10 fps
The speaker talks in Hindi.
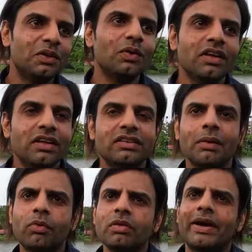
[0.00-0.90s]
तो
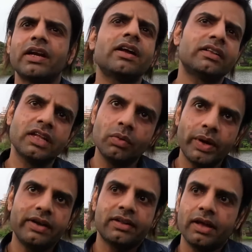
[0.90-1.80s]
सब कुछ मैटर करता है
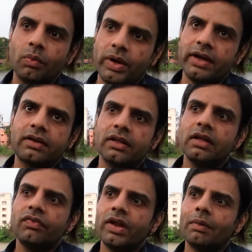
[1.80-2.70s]
वेट वेट
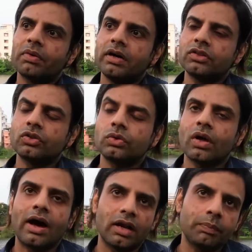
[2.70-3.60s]
फिर आपका तो
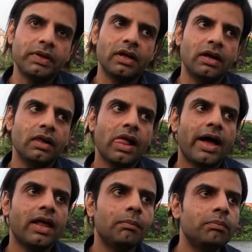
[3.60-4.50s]
खाना पीना
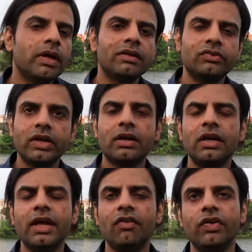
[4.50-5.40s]
आई एम
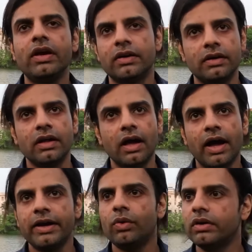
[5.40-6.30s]
स्ट्रिक्टली अ वीगन
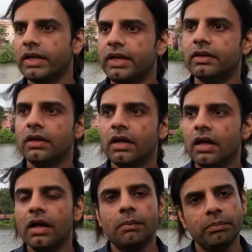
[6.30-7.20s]
आई डोंट ईट
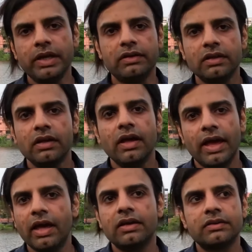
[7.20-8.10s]

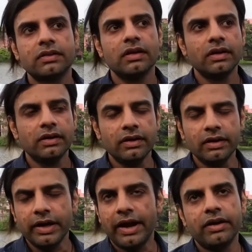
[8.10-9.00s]
मीट एग्स
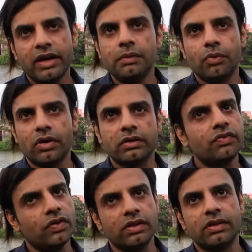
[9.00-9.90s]
एंड डेयरी प्रोडक्ट
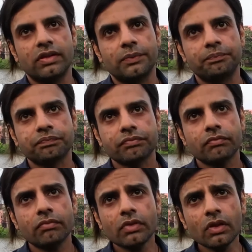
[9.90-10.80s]
फिश
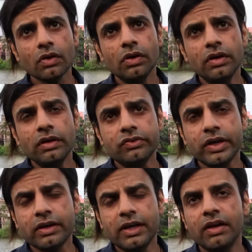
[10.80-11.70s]
ओके
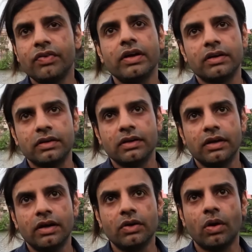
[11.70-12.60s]
स्ट्रिक्टली अ वीगन
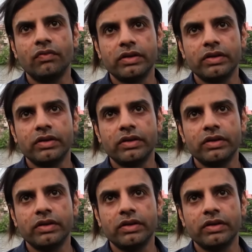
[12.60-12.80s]
नॉन